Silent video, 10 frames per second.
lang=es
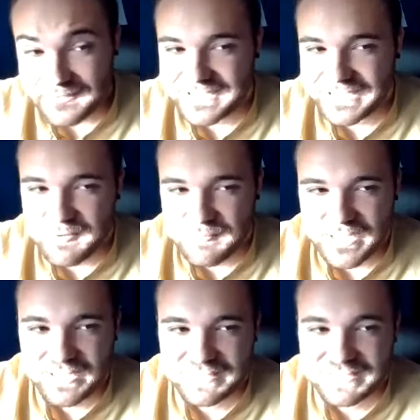entrevista
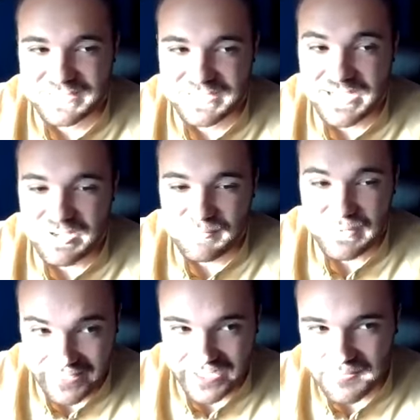también tiene el
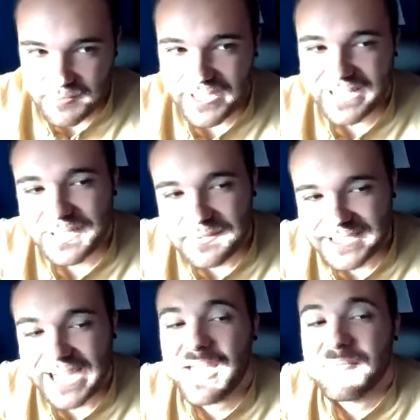placer de poder
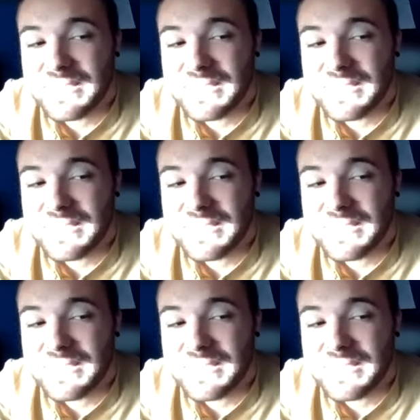entrevistar a la